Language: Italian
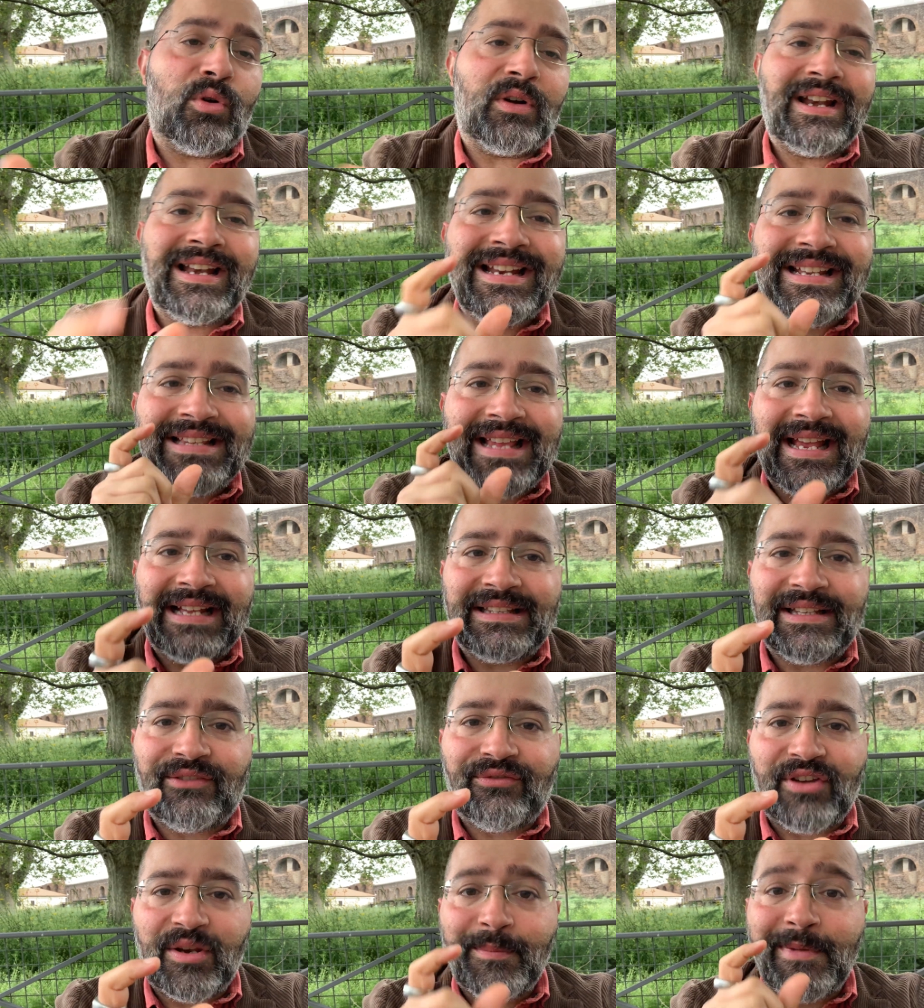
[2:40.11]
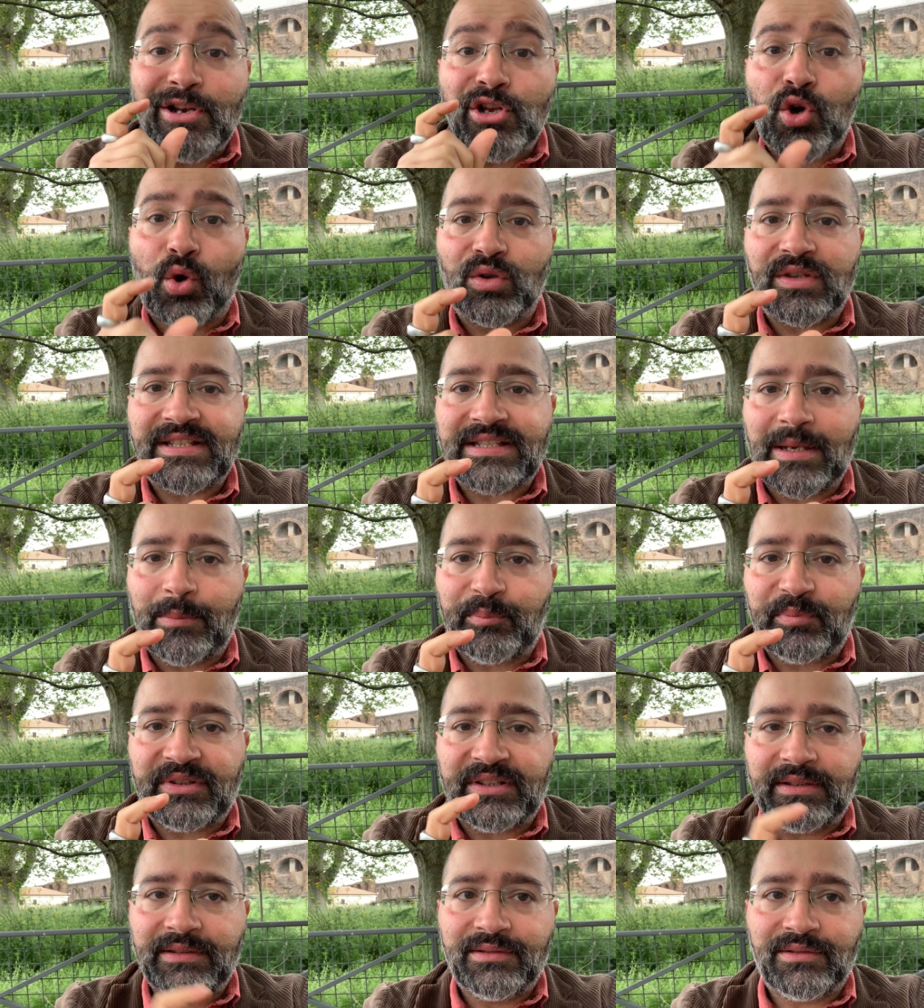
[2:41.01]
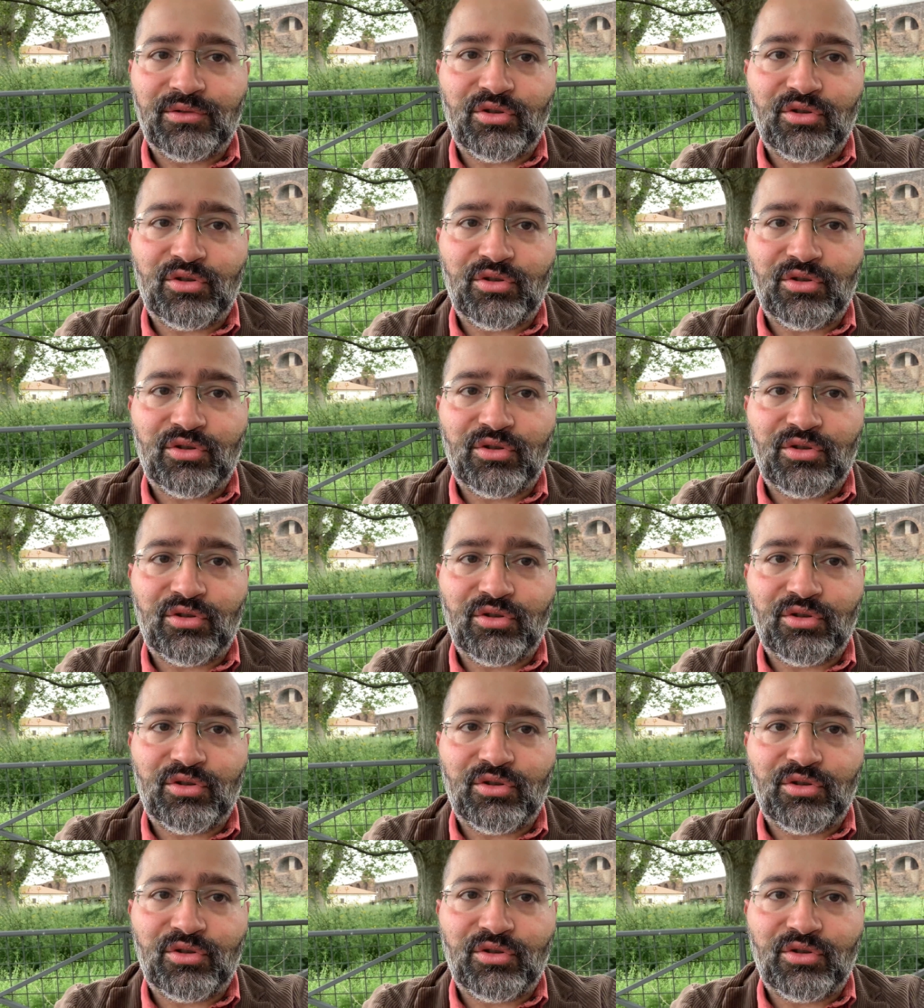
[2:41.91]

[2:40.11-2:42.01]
l'idea del film, il concept